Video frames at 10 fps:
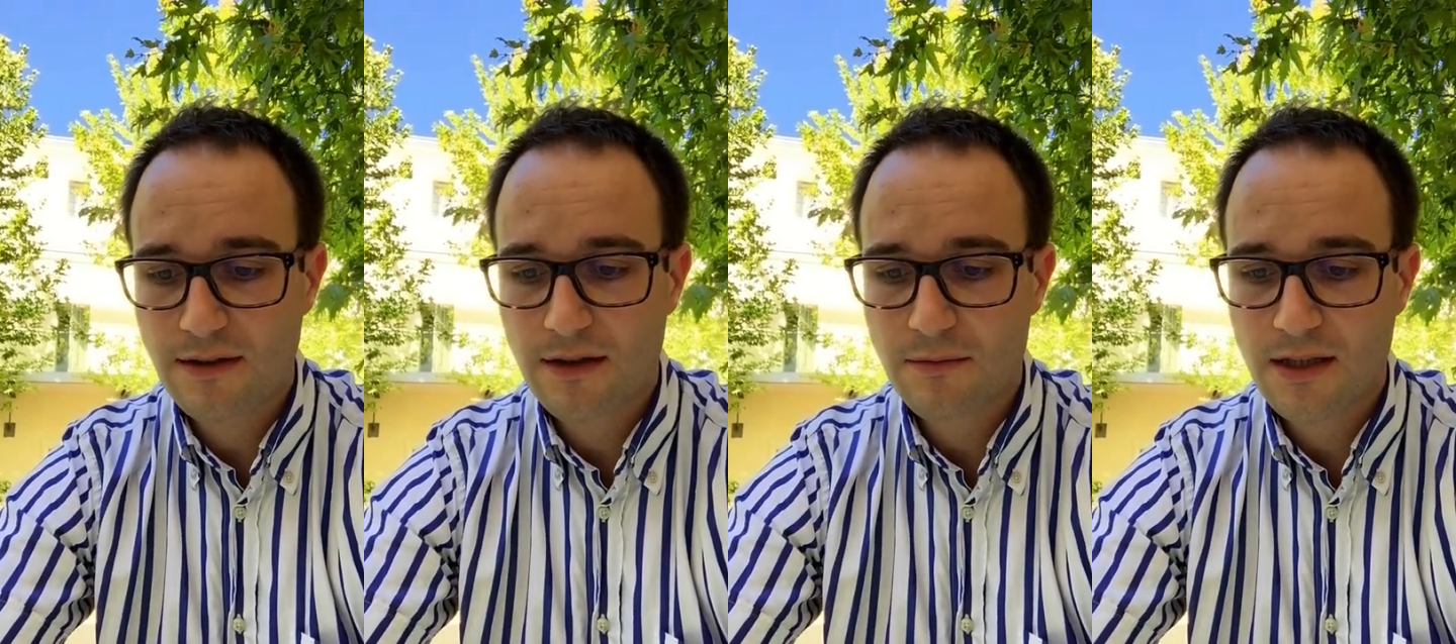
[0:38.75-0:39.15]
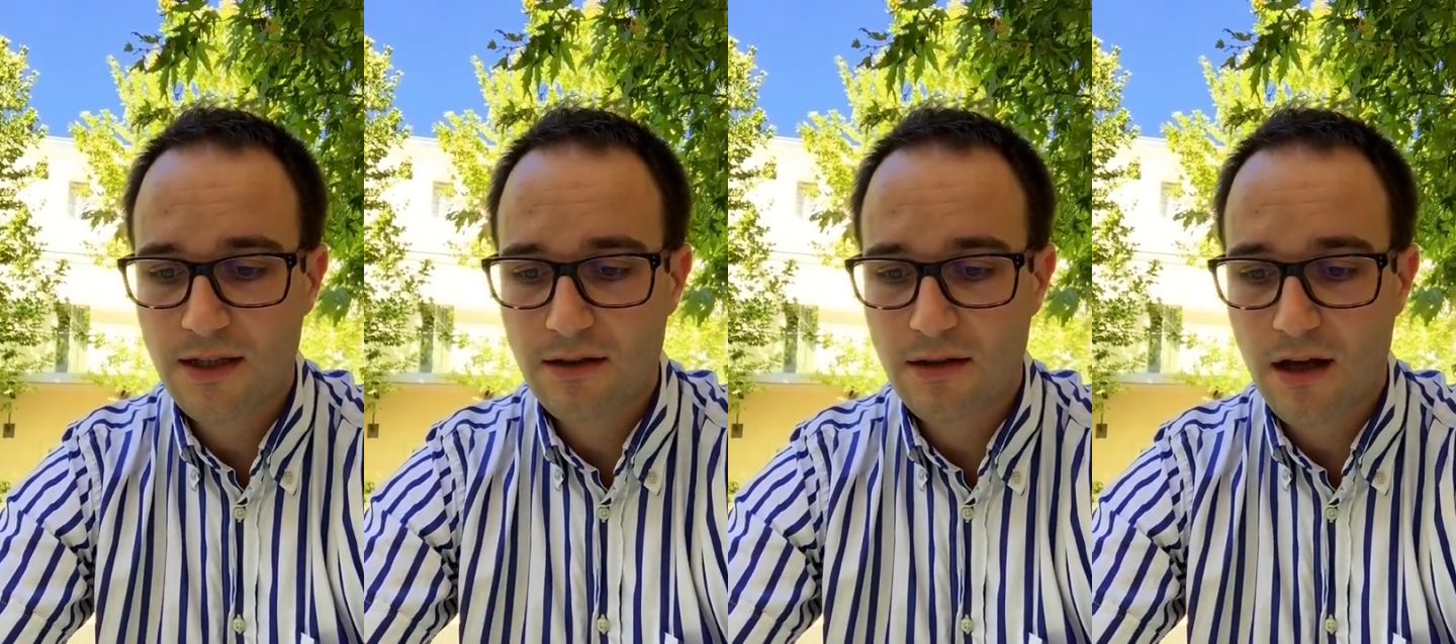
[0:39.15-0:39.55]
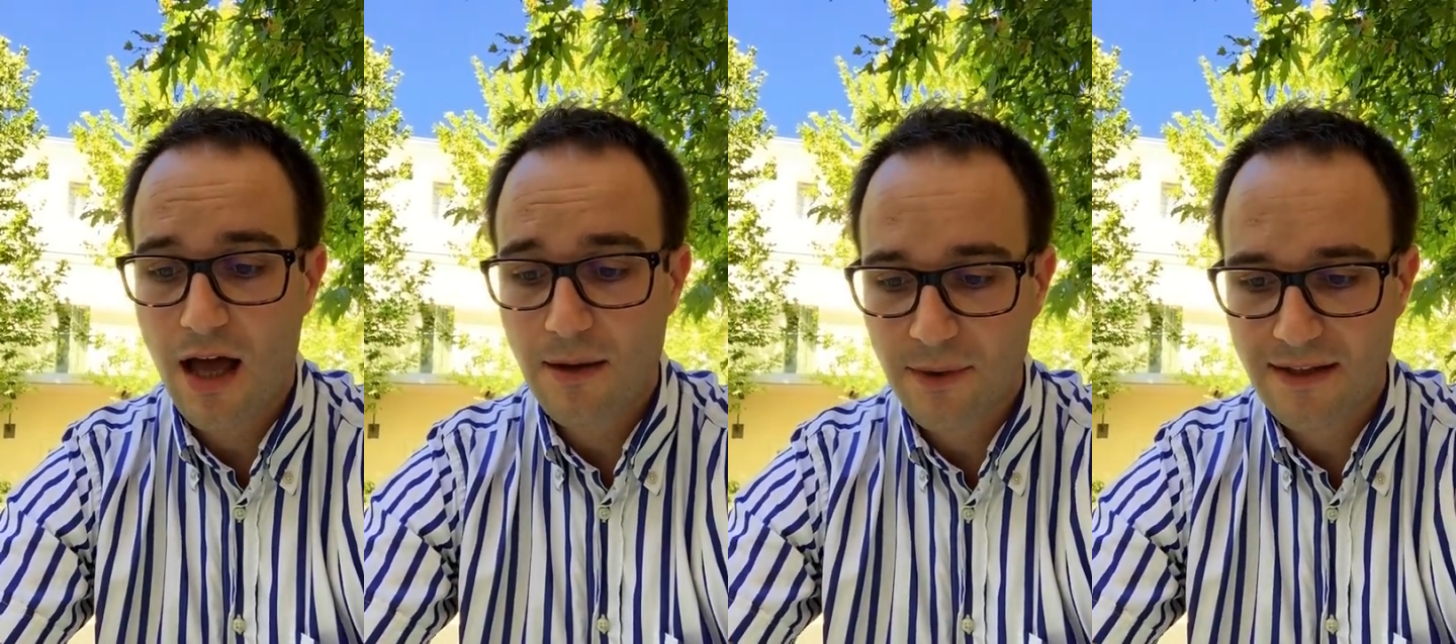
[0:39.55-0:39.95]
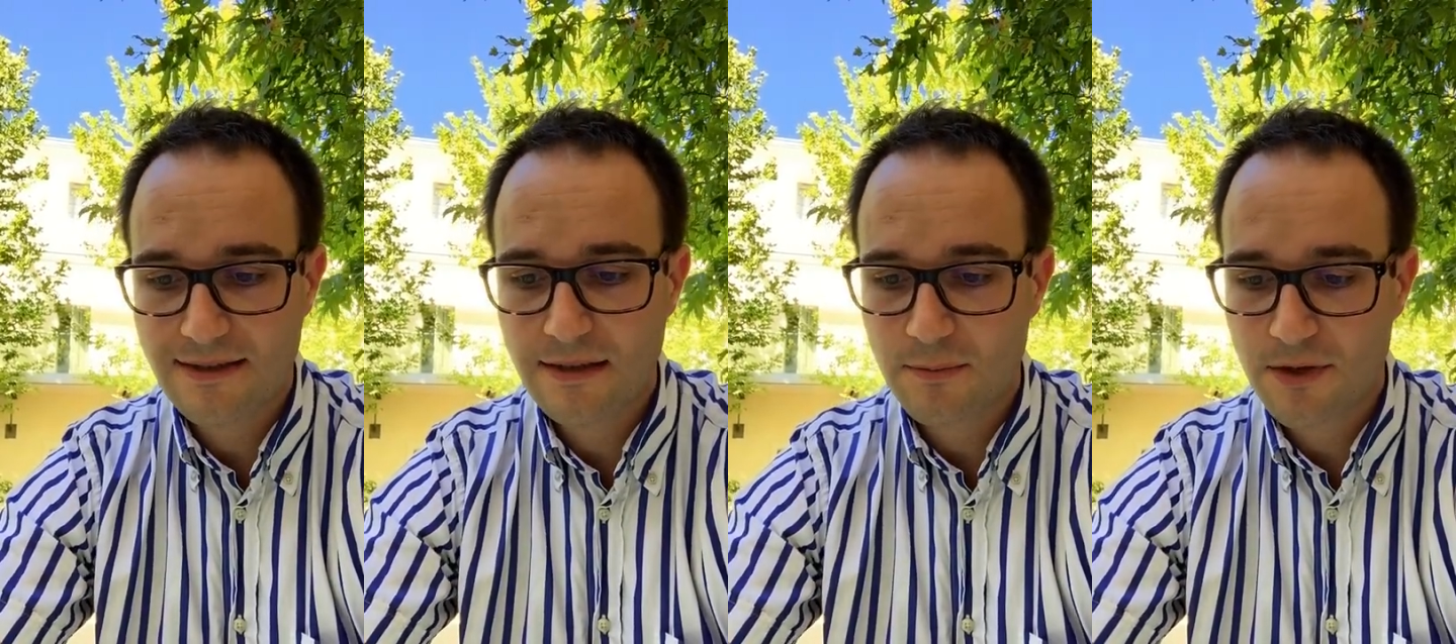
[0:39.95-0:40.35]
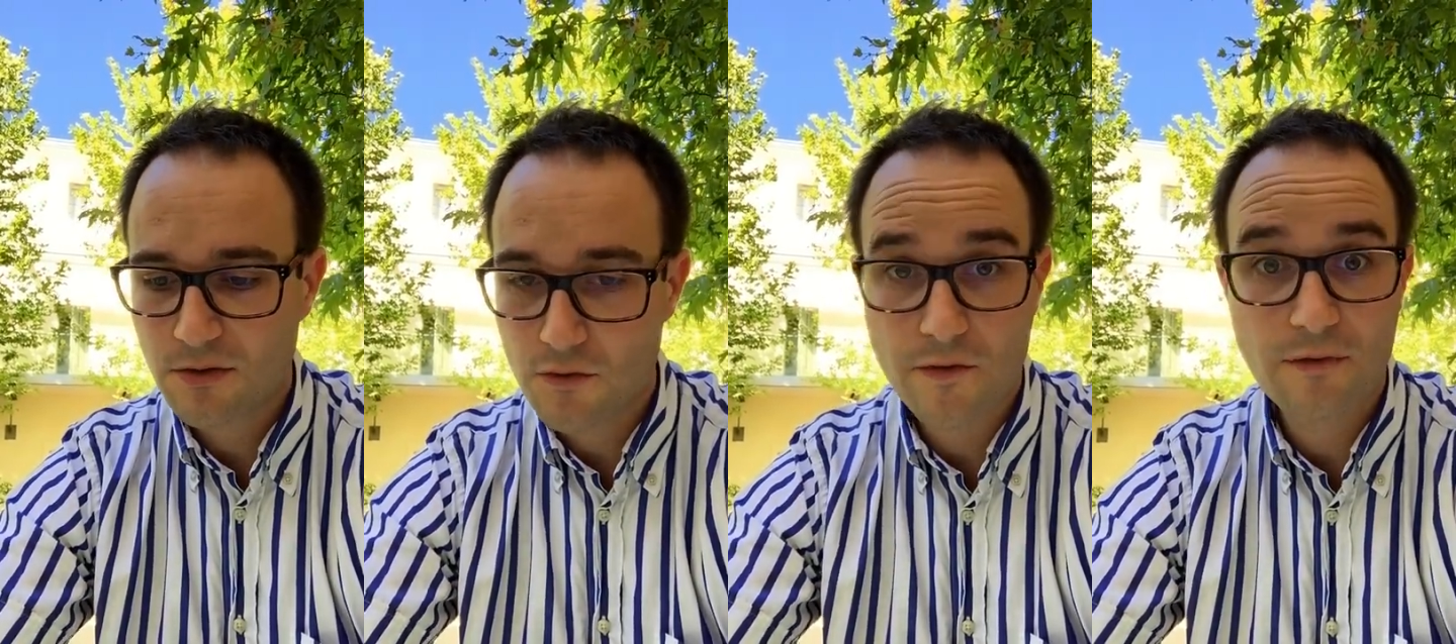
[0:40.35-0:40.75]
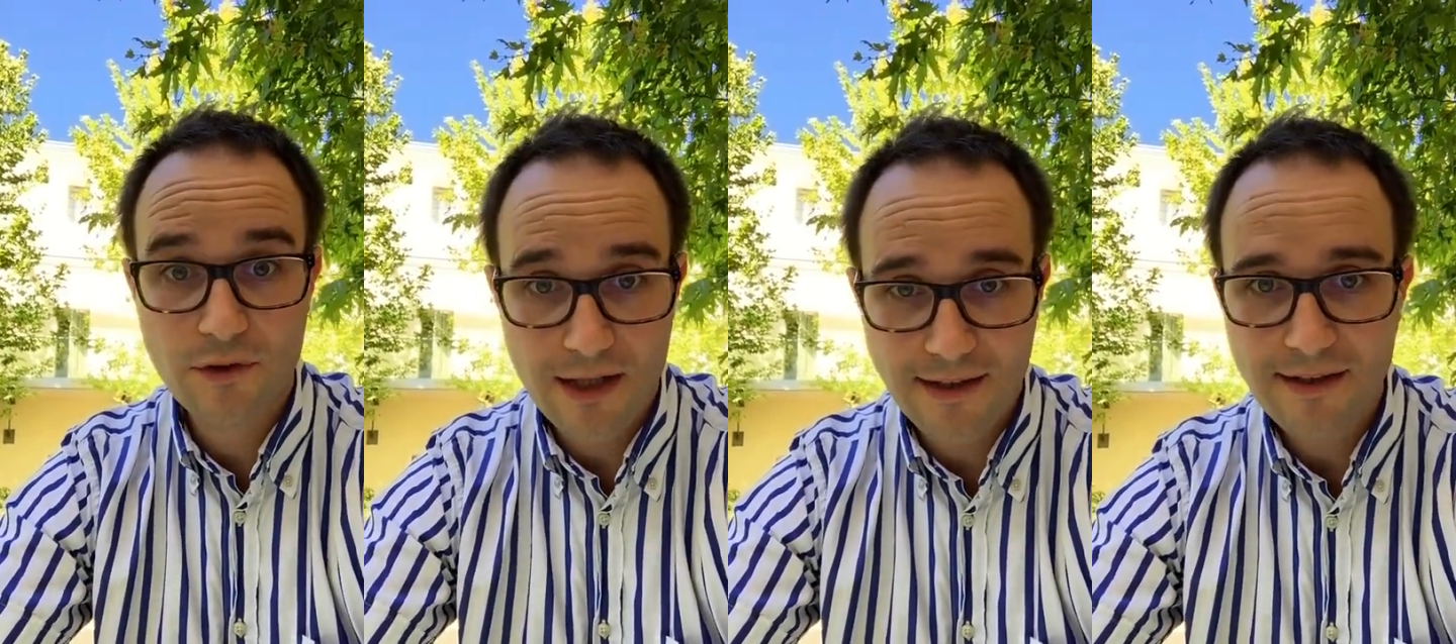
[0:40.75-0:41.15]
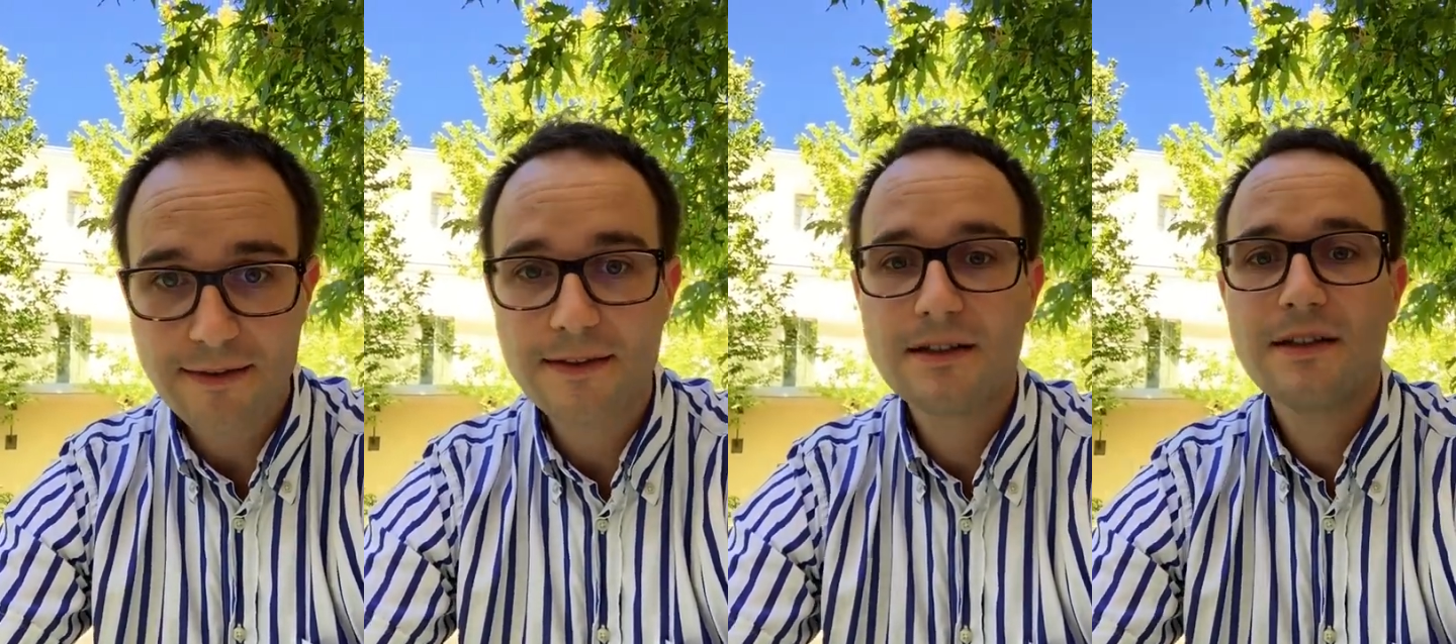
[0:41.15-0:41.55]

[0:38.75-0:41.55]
déterminé un principe, et donc je vais vous les lire.